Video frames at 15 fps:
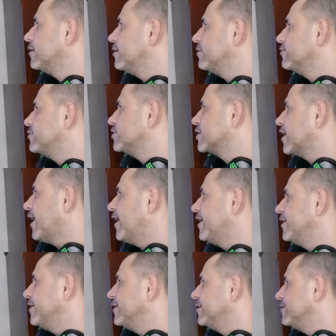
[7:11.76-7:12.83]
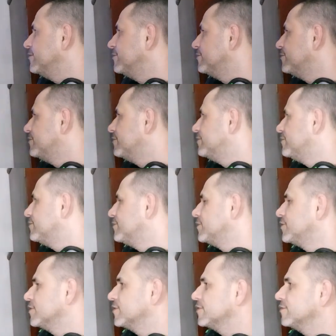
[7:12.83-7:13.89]
Olha o Skyrim.
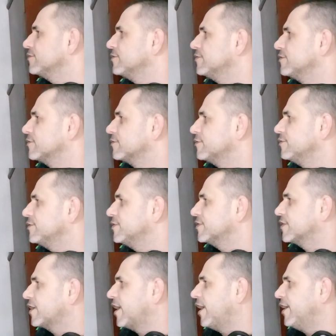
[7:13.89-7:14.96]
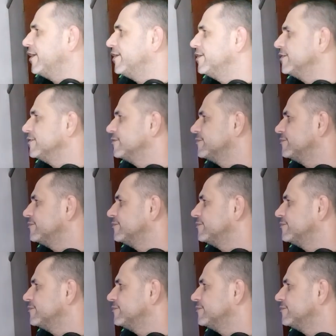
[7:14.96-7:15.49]
Deus Cruz Skyrim.